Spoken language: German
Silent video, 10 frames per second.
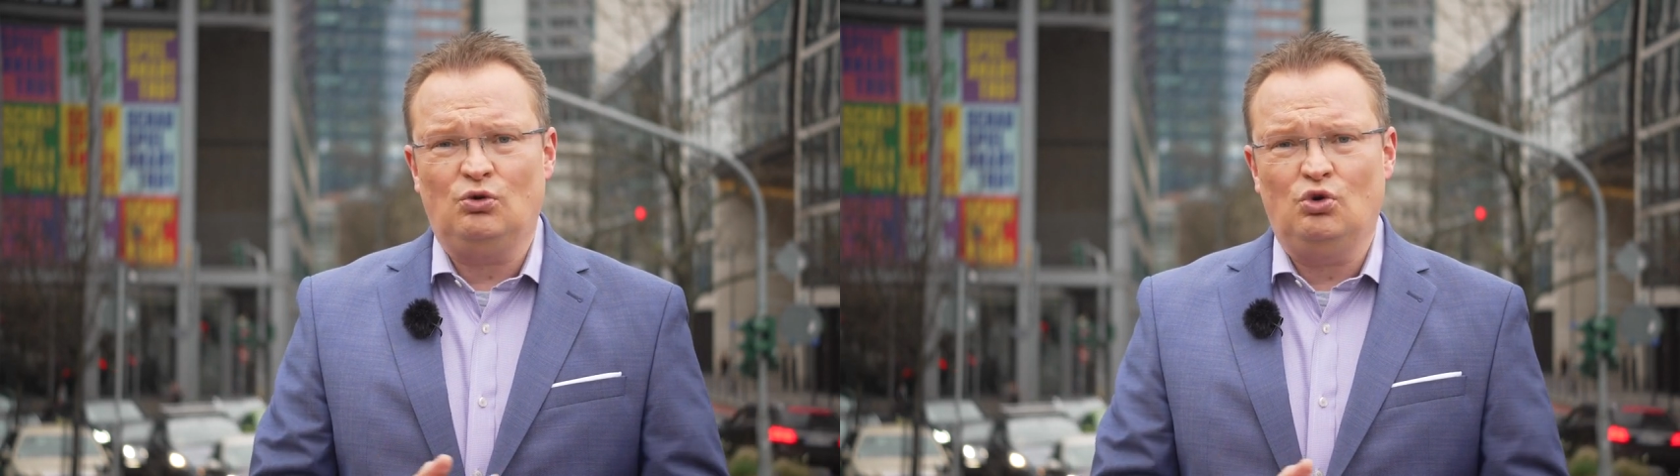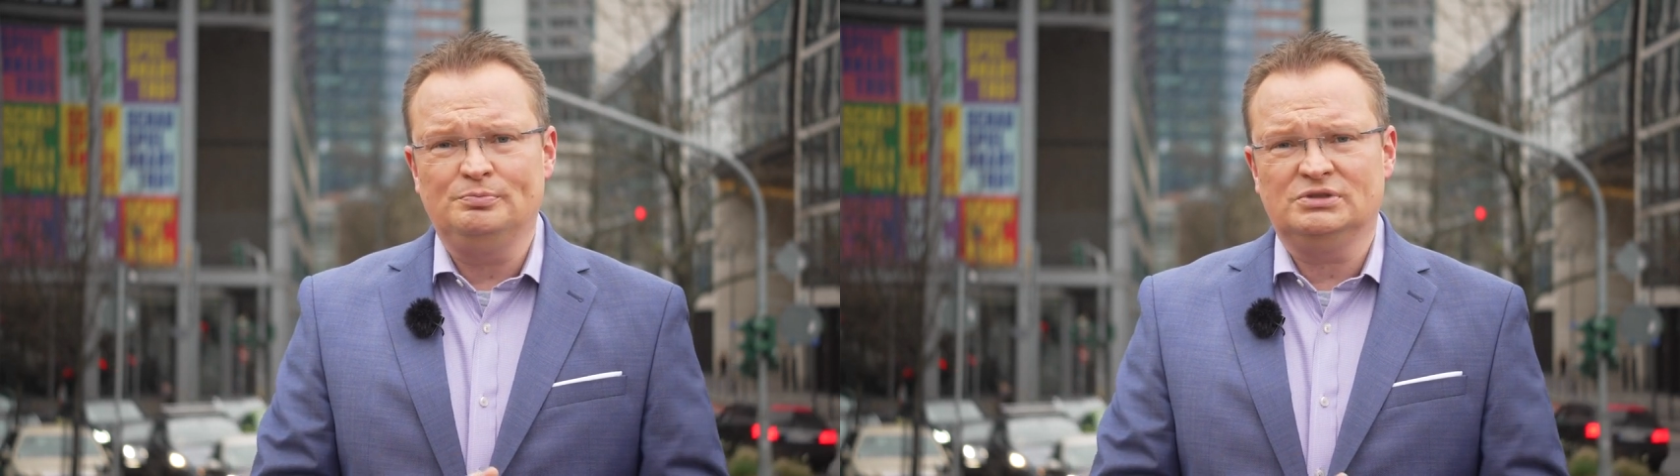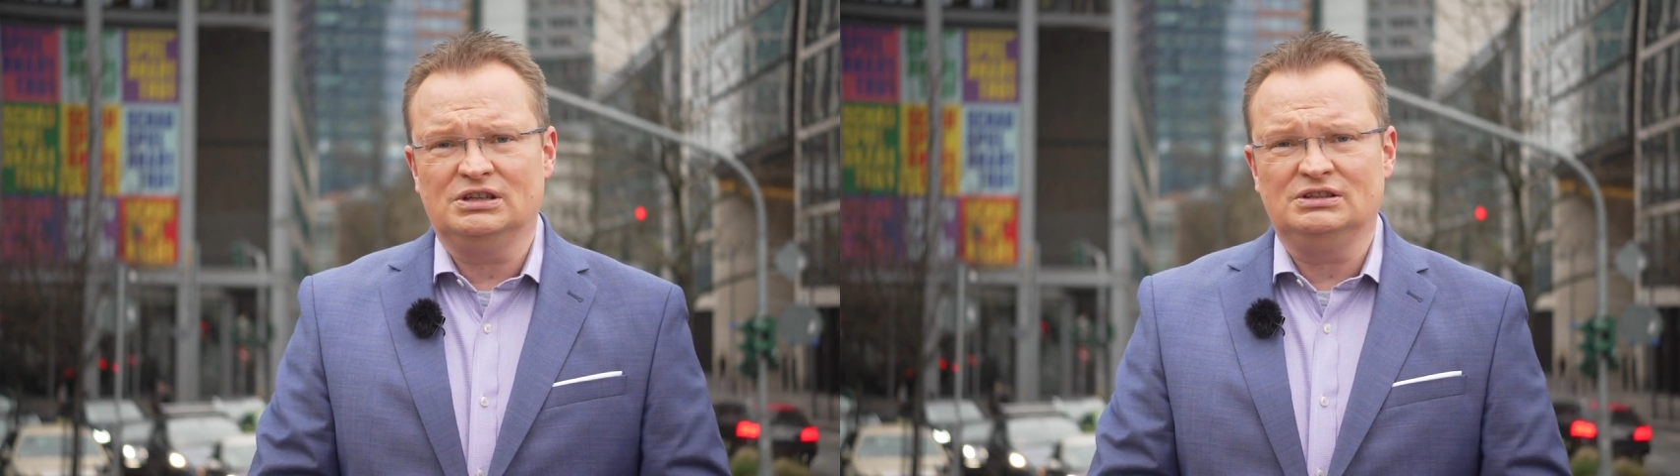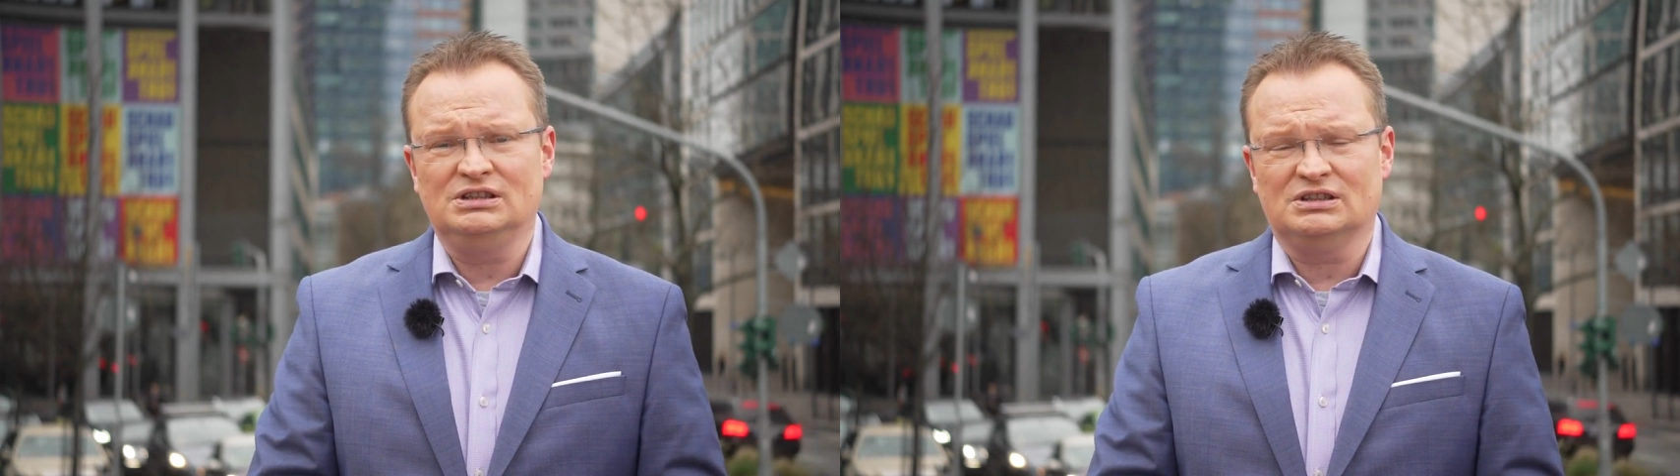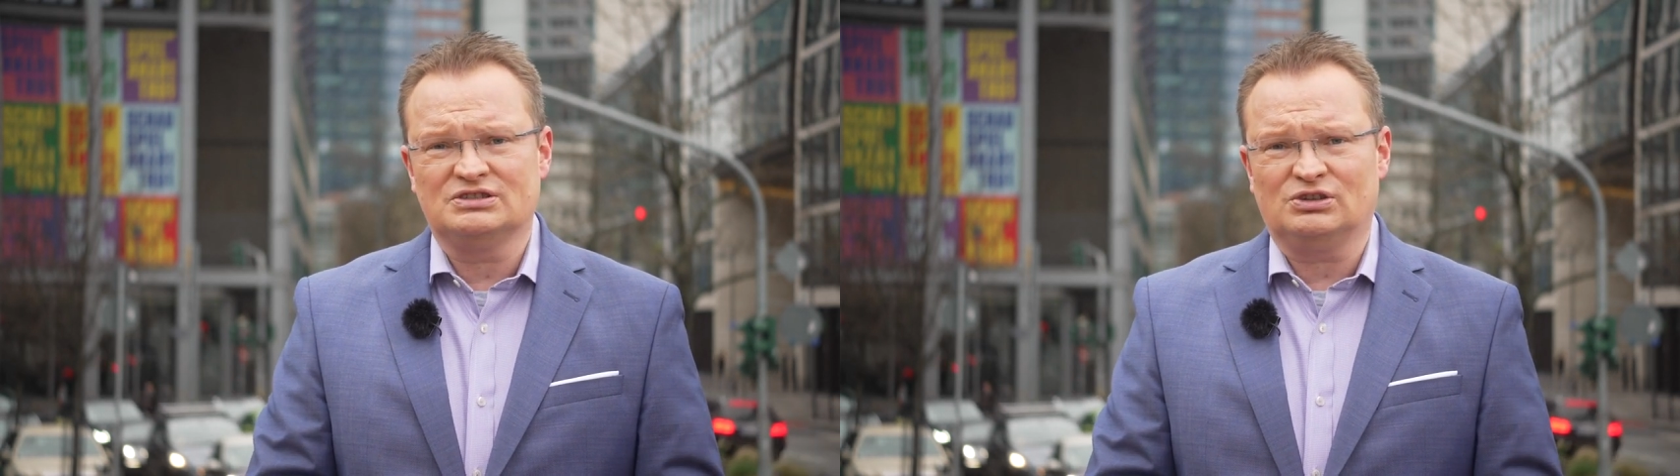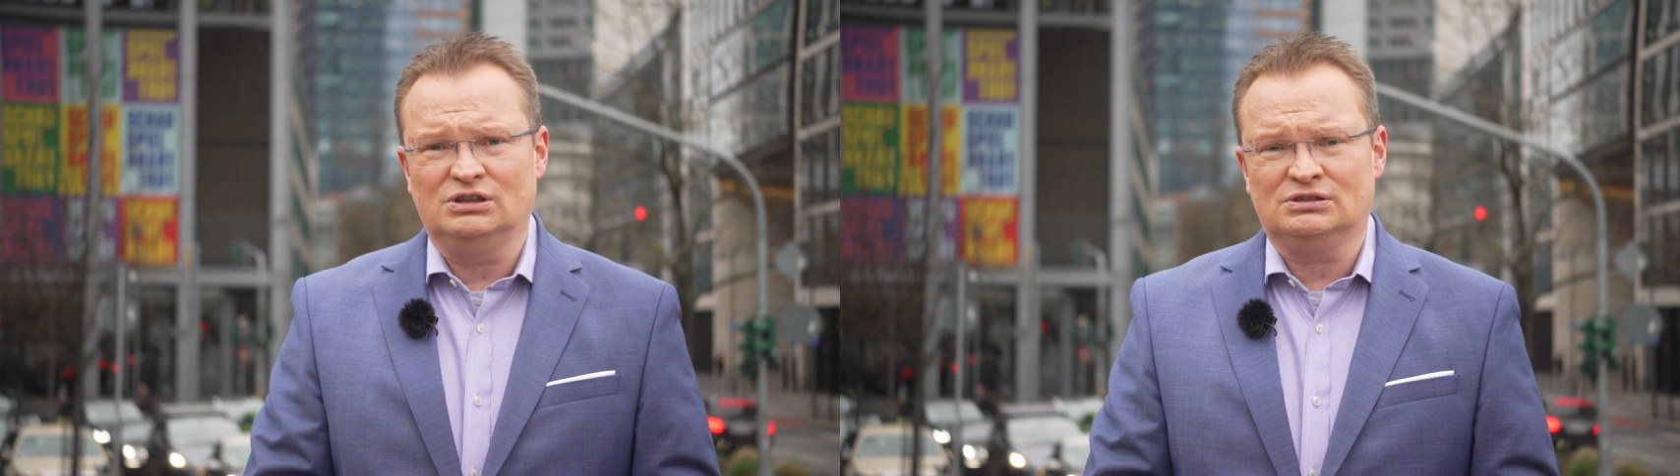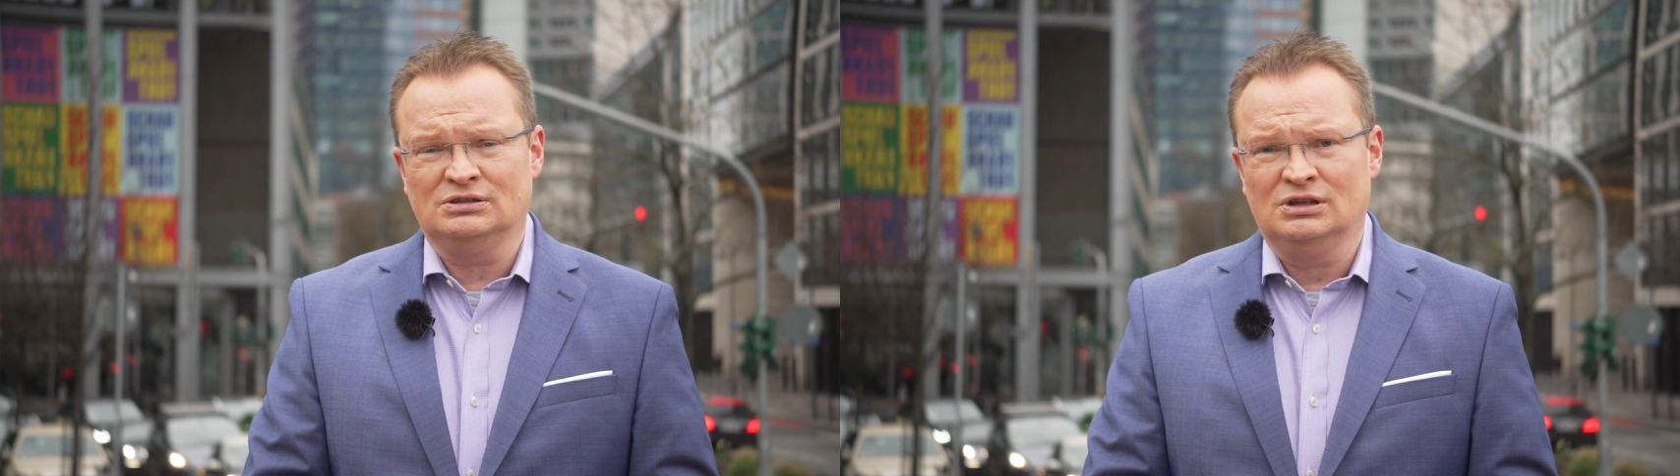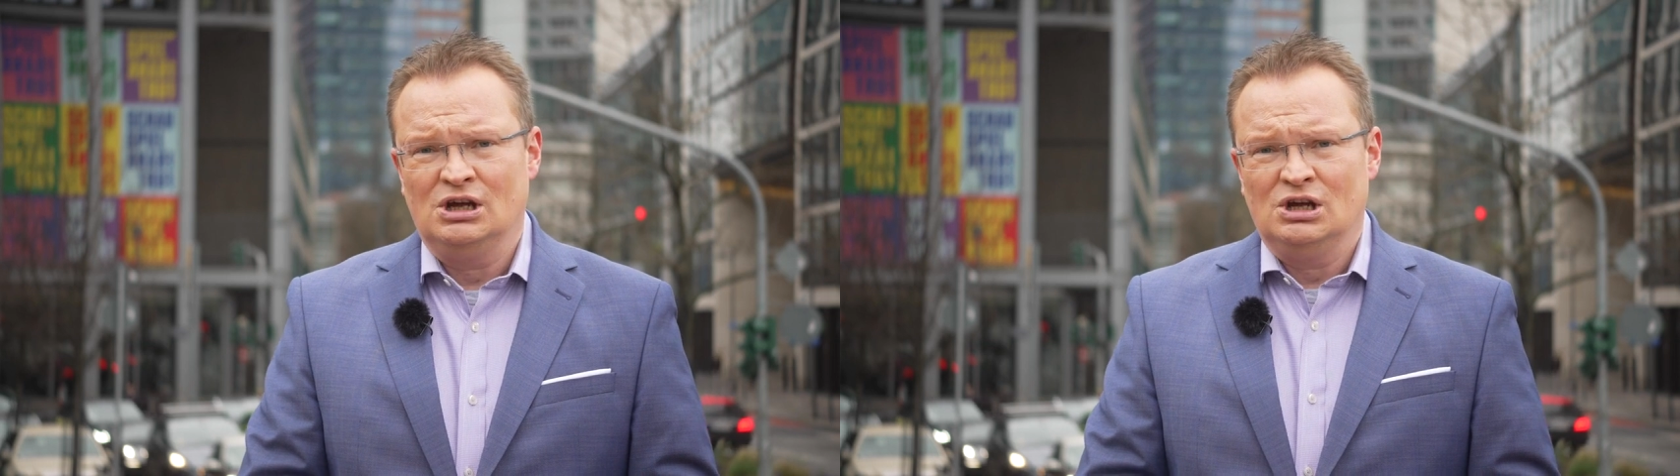oben tendieren sollten